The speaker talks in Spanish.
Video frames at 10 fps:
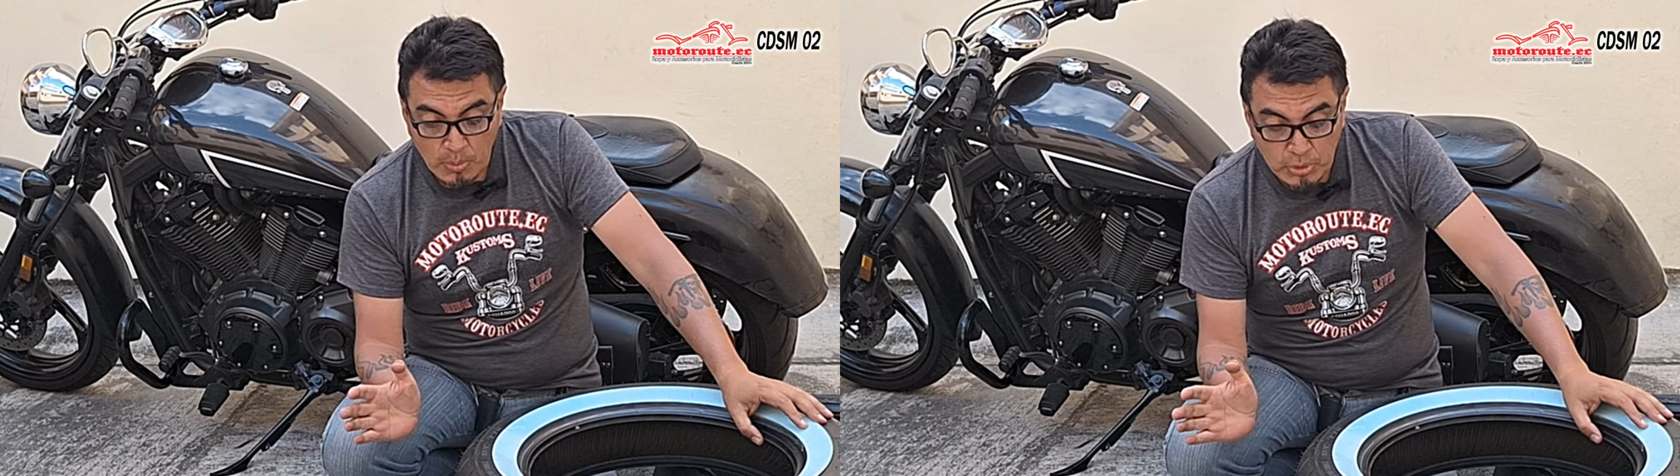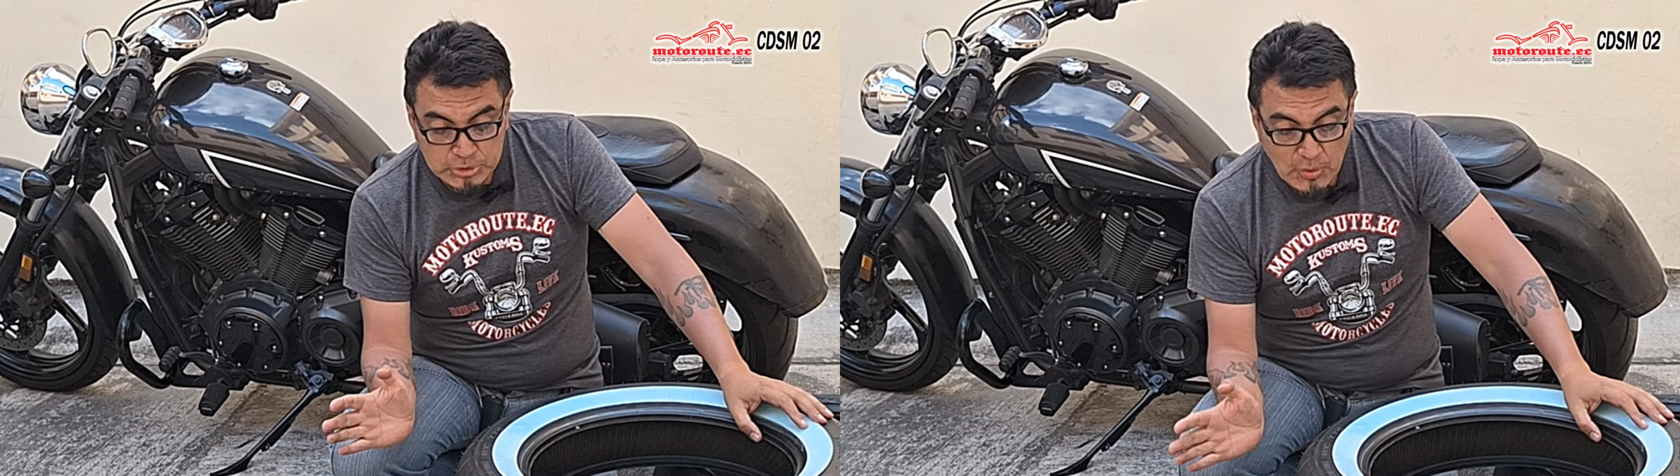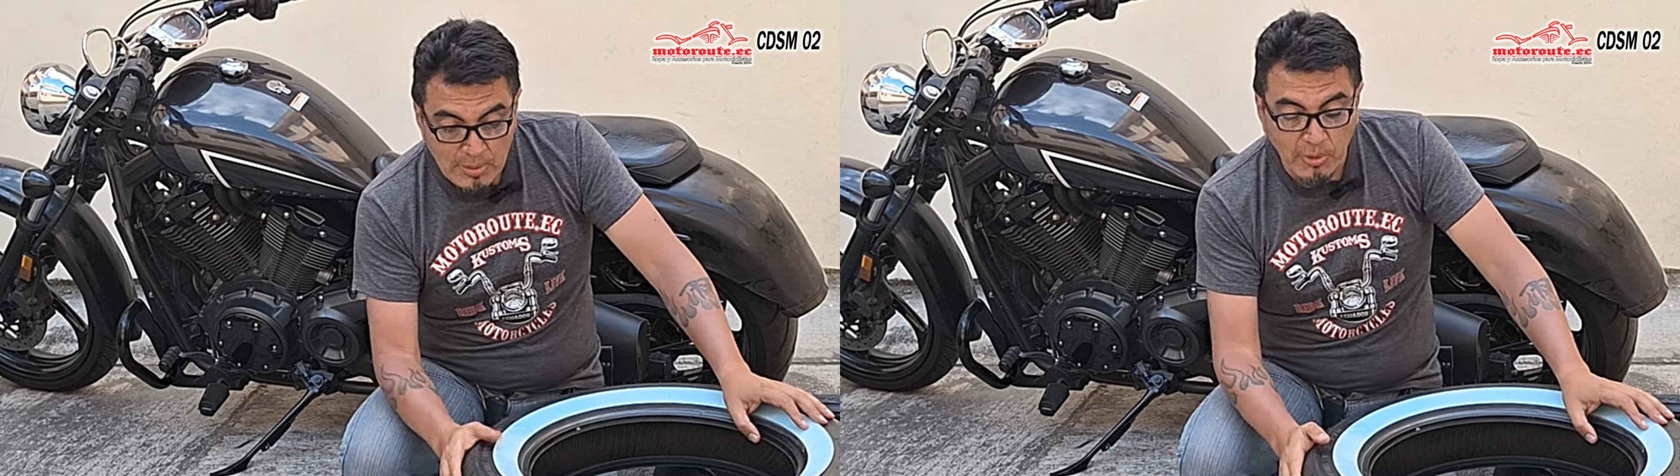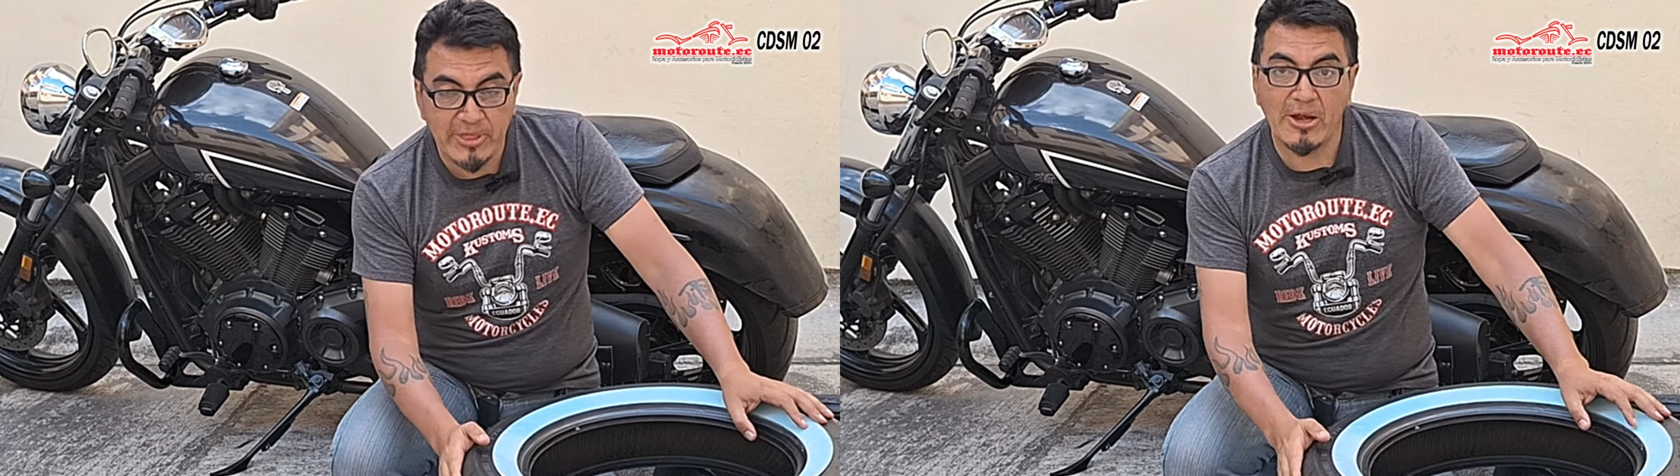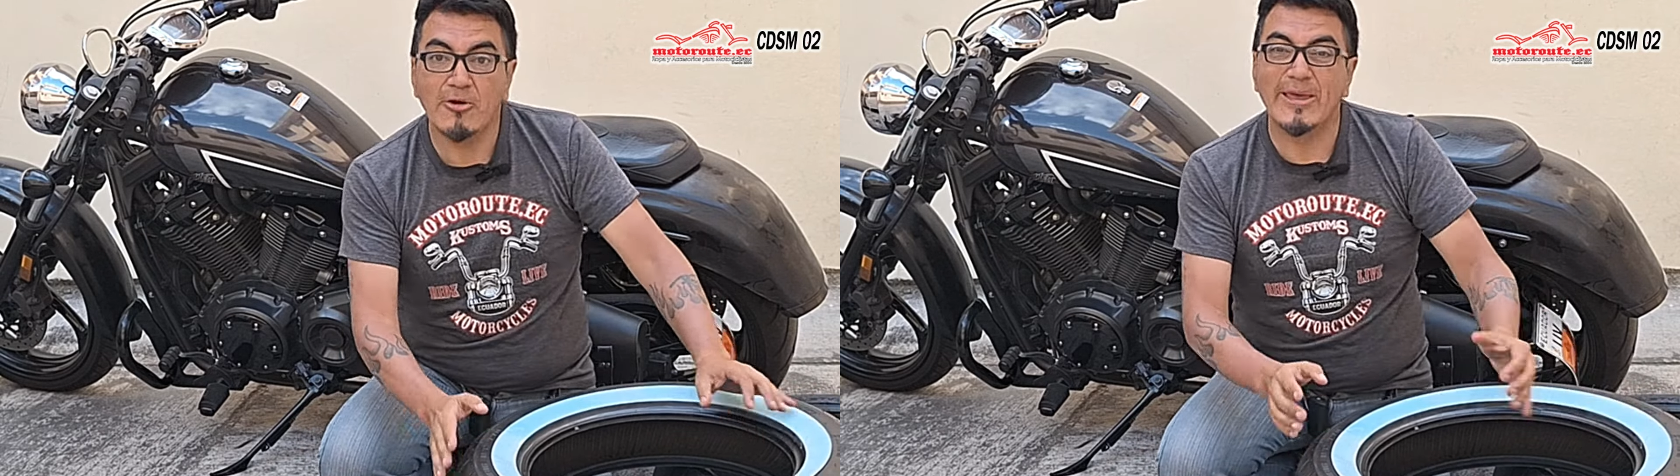busco el
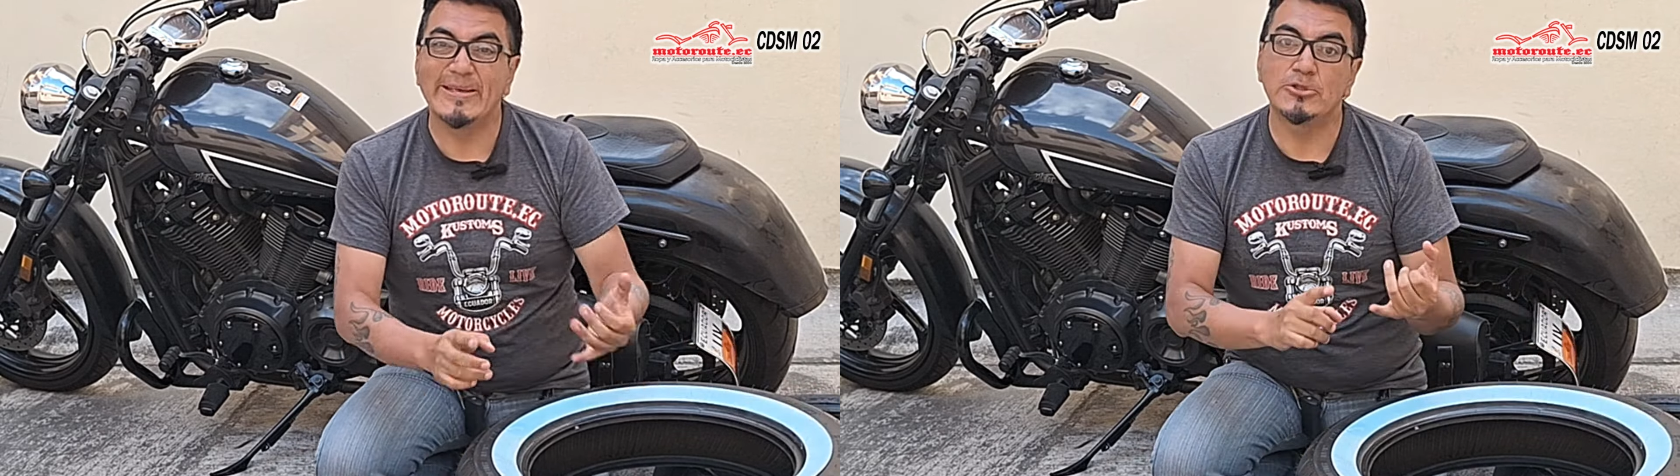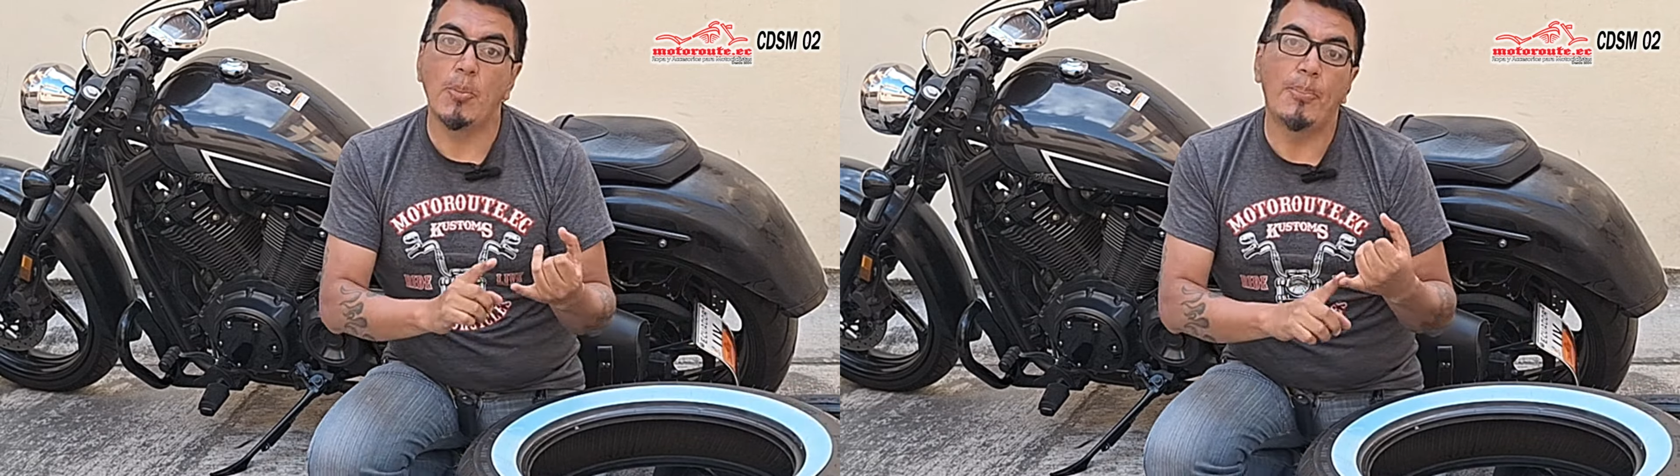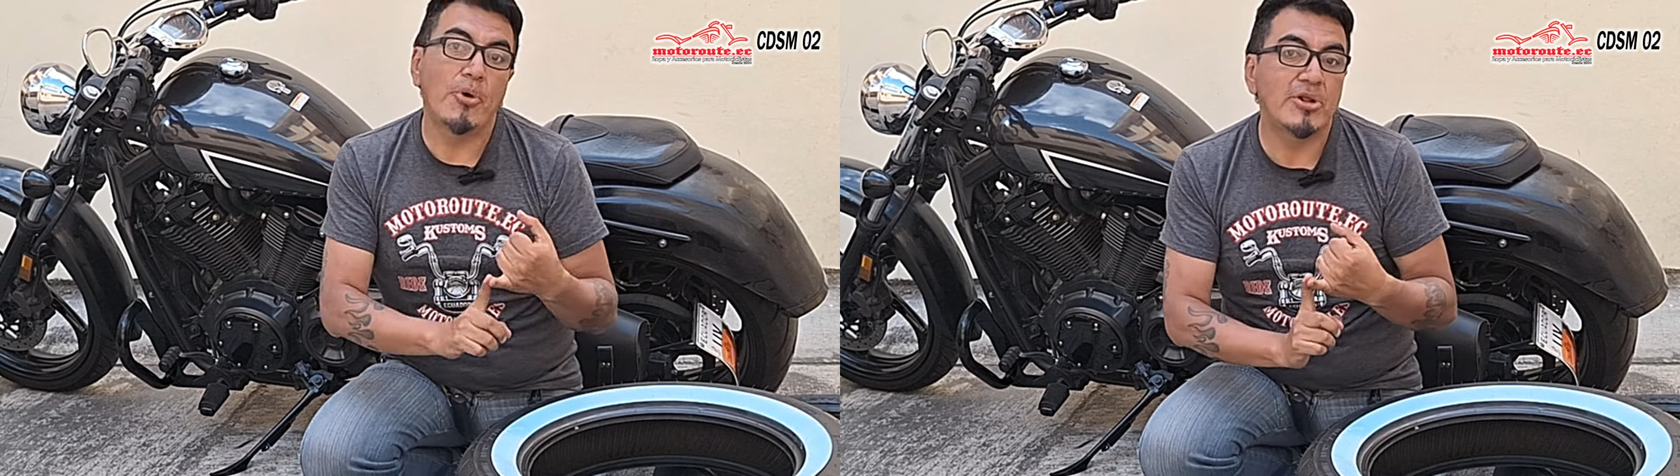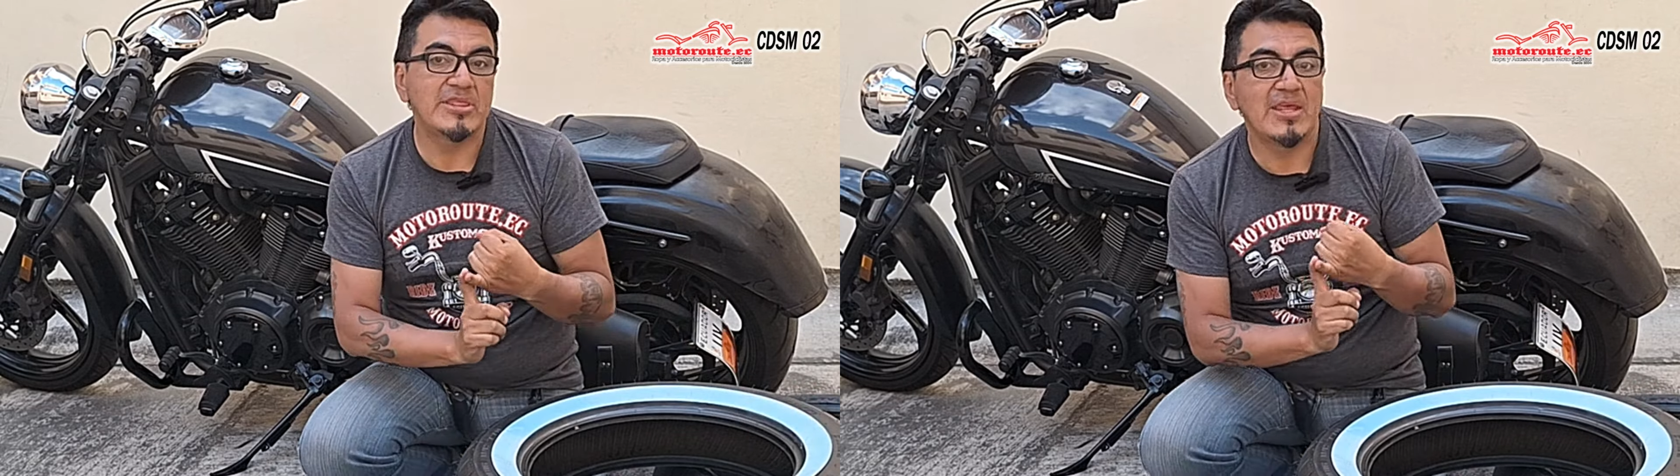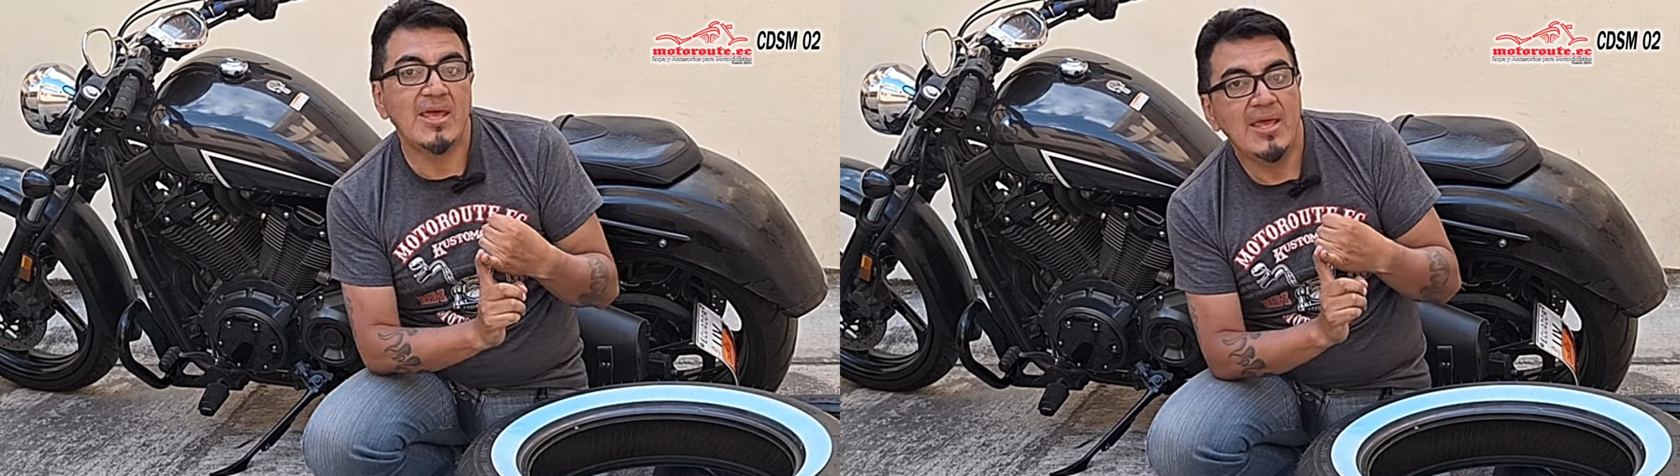modelo que
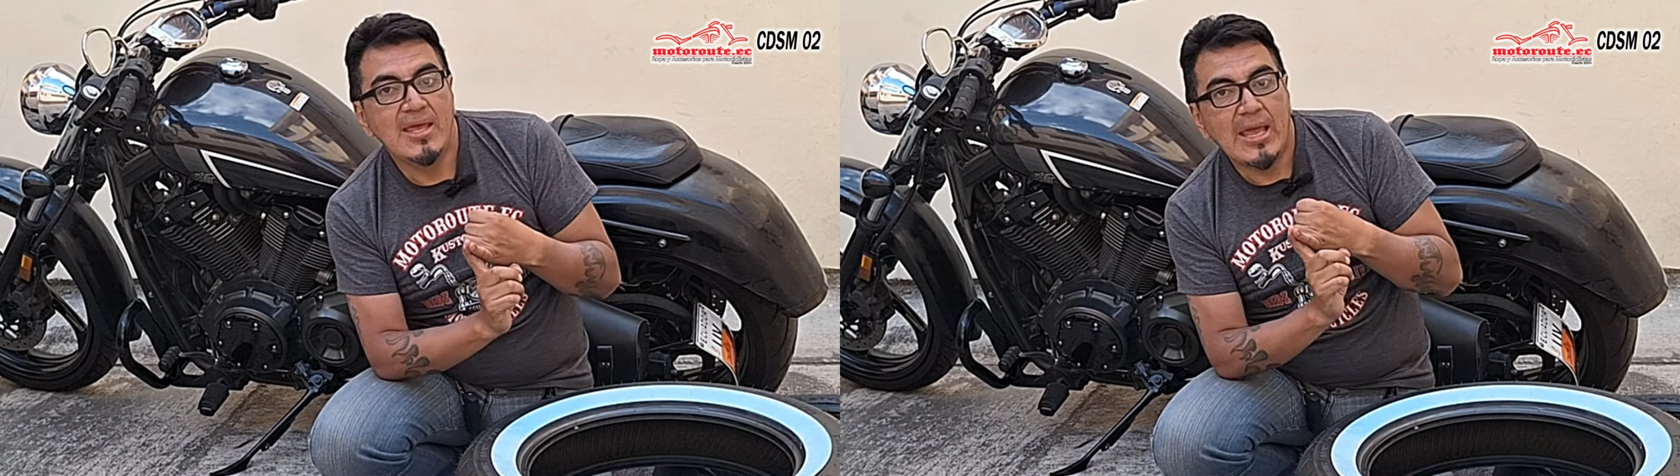soporte